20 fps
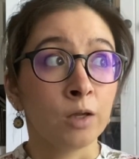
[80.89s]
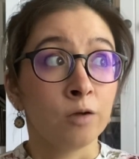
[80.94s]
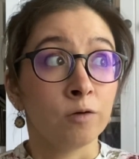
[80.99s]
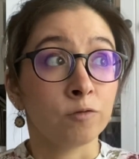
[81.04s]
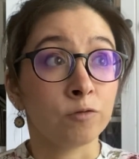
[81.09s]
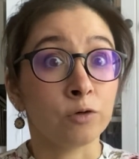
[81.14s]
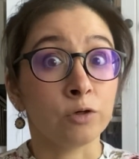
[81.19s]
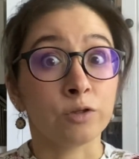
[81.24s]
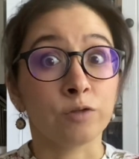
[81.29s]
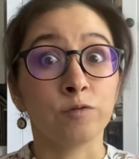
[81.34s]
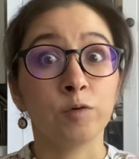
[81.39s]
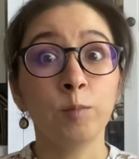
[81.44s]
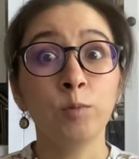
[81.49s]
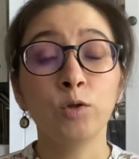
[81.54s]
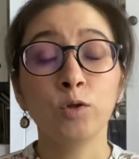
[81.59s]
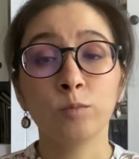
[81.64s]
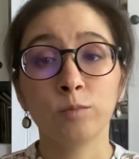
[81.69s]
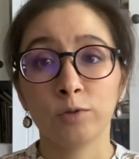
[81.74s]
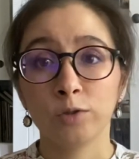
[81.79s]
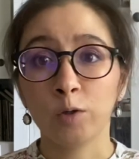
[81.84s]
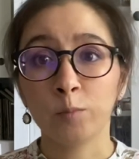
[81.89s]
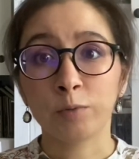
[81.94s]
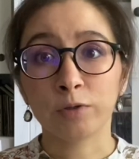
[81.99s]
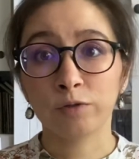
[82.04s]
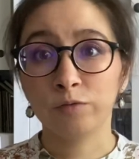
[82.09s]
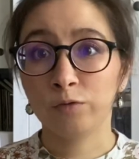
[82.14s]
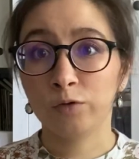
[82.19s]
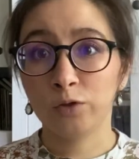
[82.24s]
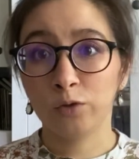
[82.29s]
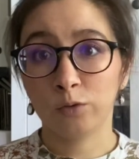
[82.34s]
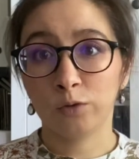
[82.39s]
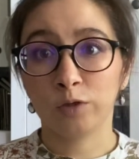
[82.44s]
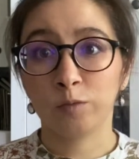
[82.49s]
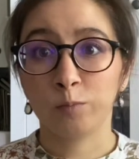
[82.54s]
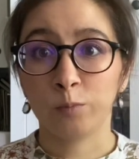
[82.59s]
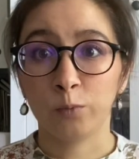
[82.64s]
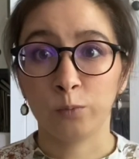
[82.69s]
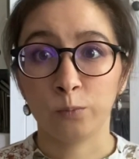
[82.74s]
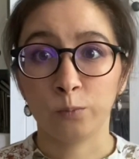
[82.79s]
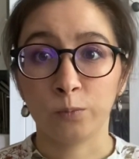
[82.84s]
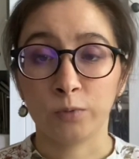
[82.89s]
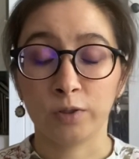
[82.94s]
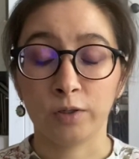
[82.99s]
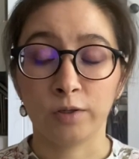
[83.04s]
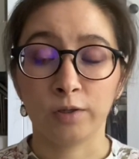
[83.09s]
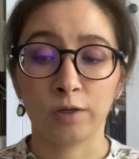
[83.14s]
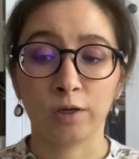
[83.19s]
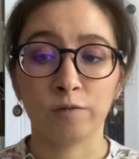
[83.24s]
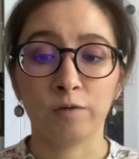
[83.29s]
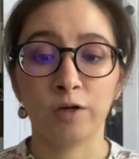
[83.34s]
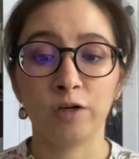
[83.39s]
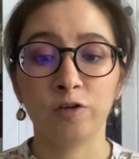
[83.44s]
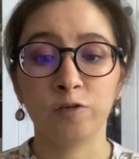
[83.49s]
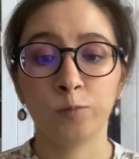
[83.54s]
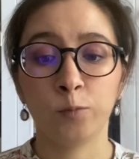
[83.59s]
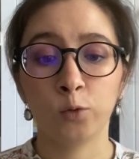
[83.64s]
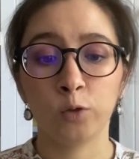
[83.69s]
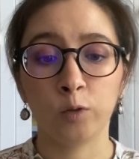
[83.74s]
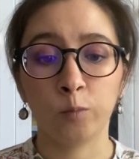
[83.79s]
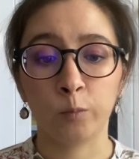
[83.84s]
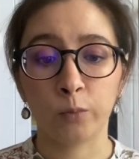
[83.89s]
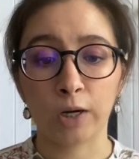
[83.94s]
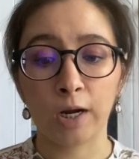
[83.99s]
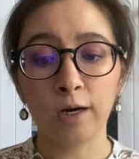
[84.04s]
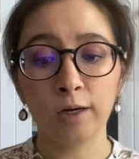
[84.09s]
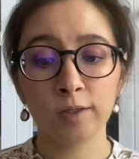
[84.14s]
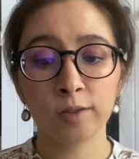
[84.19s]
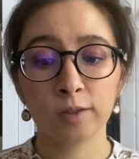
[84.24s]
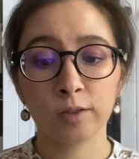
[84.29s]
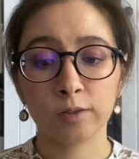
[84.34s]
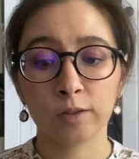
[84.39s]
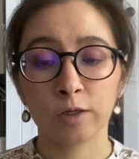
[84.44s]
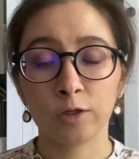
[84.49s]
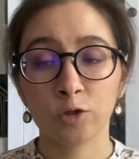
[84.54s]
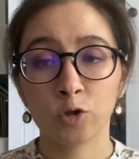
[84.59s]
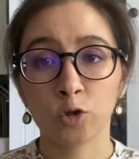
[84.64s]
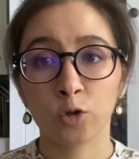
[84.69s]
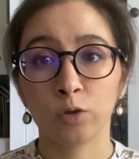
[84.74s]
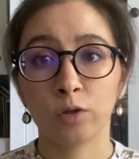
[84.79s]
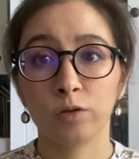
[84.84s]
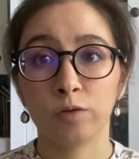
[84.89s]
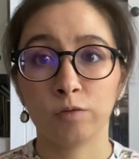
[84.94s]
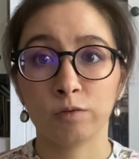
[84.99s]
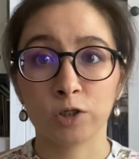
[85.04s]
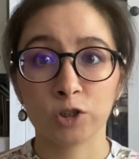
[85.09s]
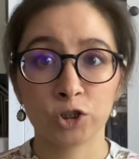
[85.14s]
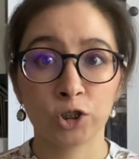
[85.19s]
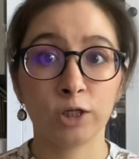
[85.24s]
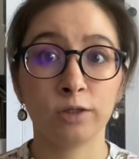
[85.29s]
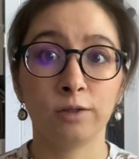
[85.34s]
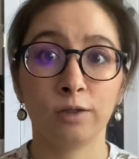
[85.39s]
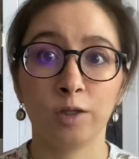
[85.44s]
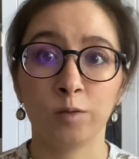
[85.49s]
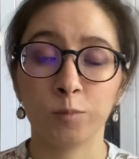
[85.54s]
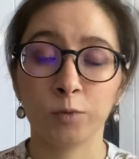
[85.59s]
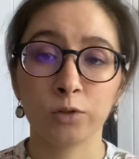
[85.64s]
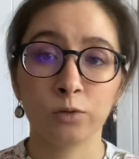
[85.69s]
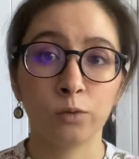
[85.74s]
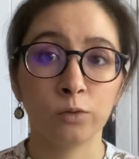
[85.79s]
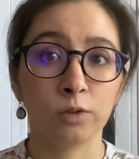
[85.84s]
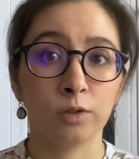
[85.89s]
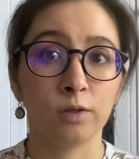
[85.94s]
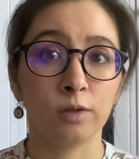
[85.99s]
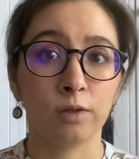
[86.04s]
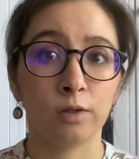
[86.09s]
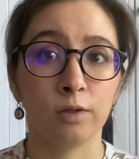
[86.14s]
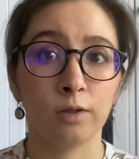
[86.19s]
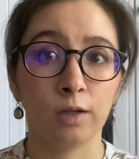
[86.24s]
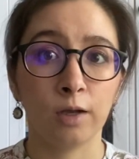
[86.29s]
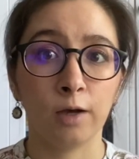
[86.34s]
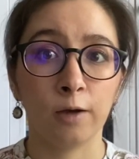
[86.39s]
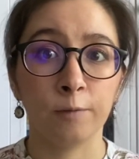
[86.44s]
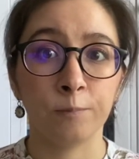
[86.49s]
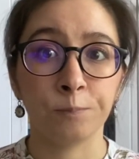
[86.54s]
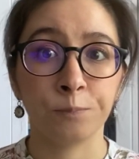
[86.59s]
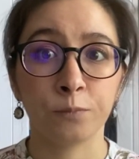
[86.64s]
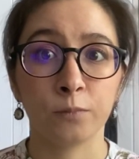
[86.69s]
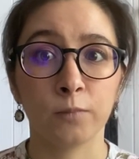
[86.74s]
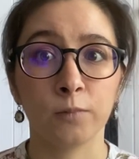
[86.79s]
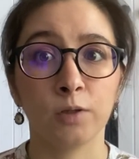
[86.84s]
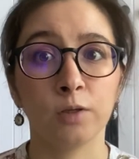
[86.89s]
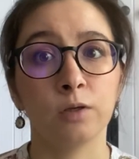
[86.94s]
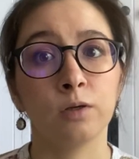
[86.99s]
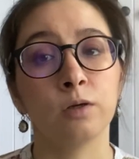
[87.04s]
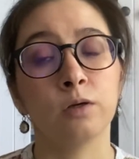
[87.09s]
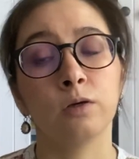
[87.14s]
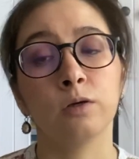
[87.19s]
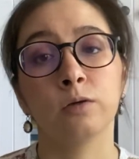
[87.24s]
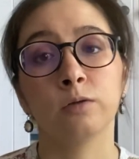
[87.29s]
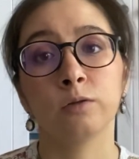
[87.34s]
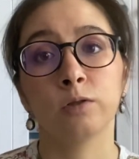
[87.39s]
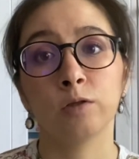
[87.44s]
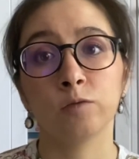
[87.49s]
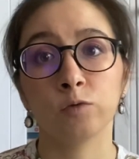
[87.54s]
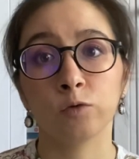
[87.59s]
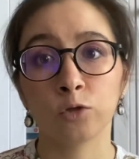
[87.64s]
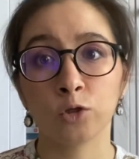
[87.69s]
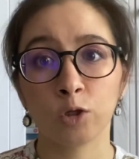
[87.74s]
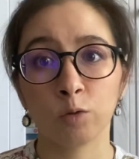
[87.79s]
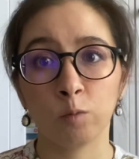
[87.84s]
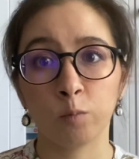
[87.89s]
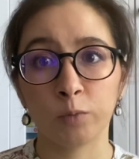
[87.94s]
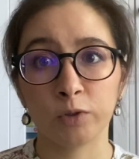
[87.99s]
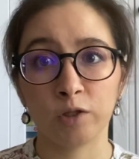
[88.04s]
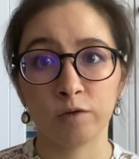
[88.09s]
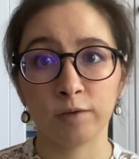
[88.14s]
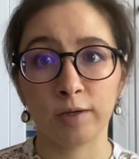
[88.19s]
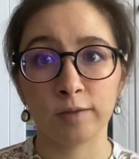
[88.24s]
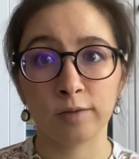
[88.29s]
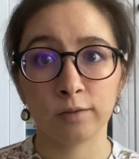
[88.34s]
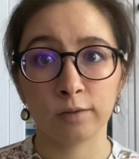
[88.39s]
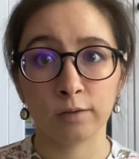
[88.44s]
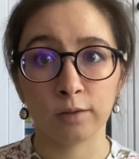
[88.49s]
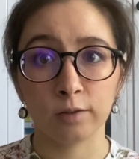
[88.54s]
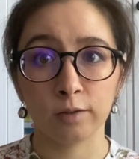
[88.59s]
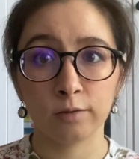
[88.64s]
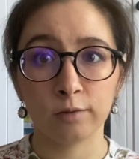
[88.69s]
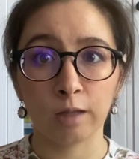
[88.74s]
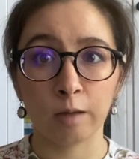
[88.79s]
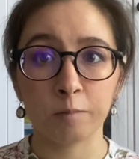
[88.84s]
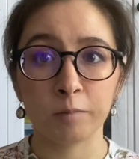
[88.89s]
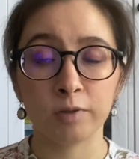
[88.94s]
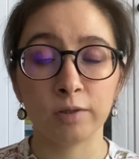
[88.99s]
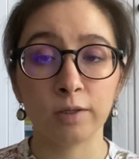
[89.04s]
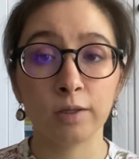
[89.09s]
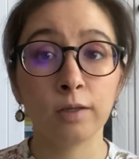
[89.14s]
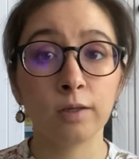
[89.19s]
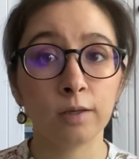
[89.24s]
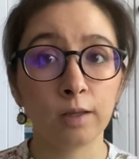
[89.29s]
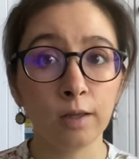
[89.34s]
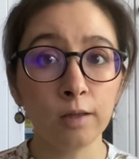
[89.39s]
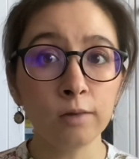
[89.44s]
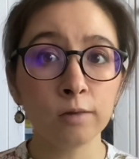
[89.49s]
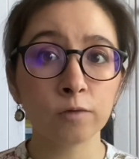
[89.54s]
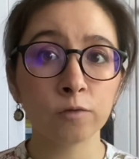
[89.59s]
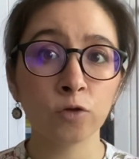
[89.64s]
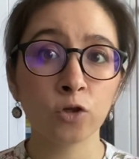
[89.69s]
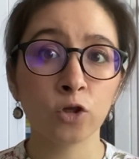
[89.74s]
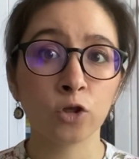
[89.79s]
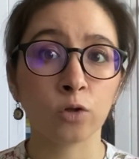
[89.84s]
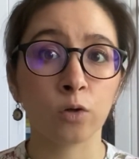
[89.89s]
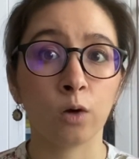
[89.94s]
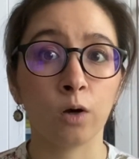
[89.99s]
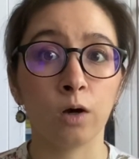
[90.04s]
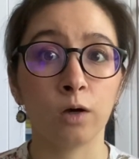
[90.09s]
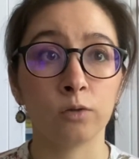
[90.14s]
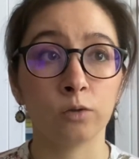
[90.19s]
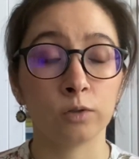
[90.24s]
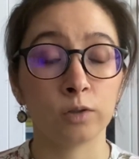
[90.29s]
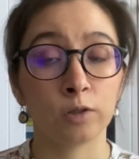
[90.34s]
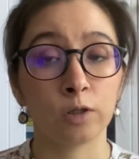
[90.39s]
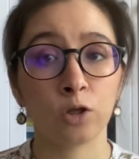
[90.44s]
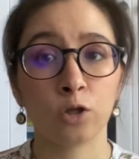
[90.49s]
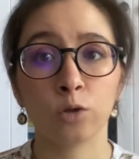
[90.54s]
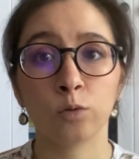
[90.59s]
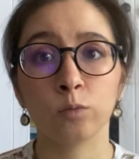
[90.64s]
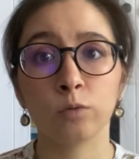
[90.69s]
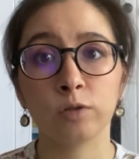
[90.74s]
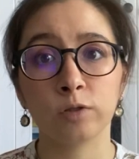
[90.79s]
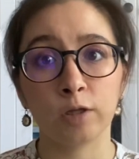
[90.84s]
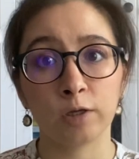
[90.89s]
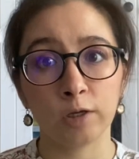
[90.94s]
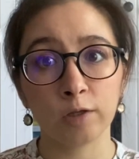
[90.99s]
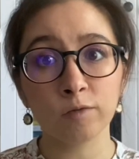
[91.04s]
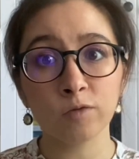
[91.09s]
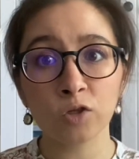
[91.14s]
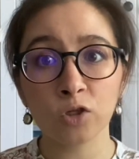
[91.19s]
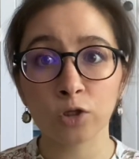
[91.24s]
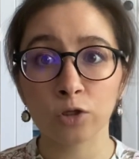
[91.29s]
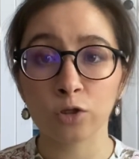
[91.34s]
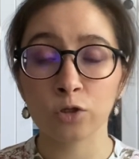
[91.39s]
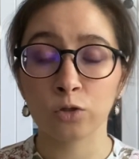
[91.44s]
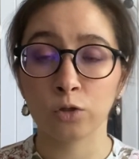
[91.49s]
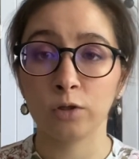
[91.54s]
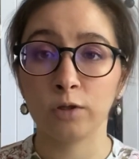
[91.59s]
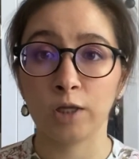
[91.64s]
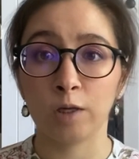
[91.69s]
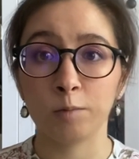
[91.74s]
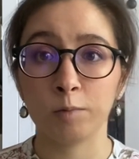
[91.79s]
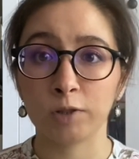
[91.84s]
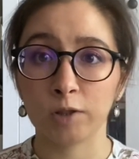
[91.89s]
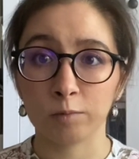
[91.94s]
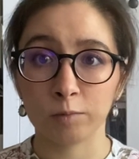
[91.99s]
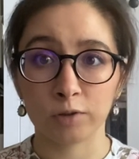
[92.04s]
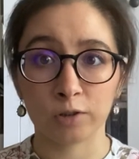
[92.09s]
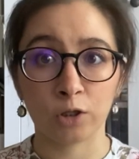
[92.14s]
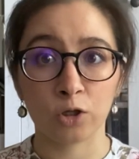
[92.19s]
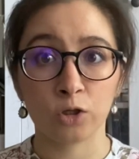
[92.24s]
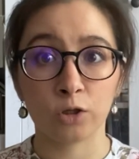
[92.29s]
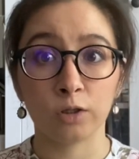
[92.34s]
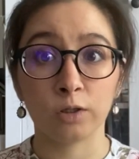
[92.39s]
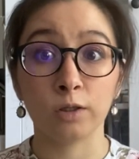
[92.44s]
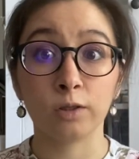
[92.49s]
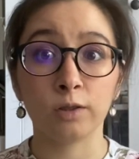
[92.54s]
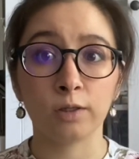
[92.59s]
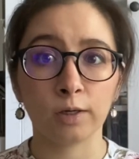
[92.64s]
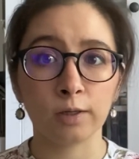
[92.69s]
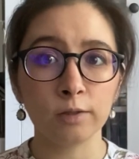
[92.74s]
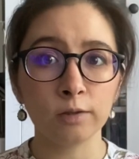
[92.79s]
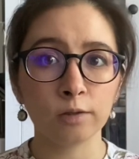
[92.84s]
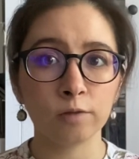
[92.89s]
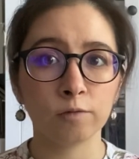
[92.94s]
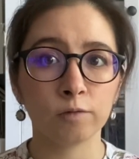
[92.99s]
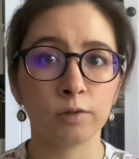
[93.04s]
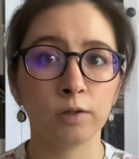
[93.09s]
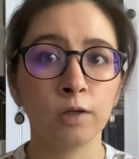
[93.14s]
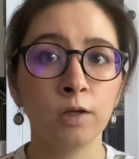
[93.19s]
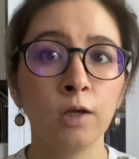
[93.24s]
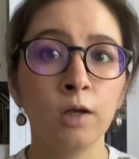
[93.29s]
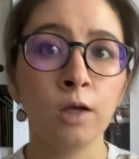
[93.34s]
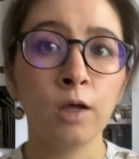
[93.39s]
Вот, в общем, мое портфолио критиковали в пух и прах, сказали, что оно совершенно не подходит для э, того, чтобы подаваться на экзамен на креатив, что оно достаточно устаревшее, что темы там достаточно не трендовые,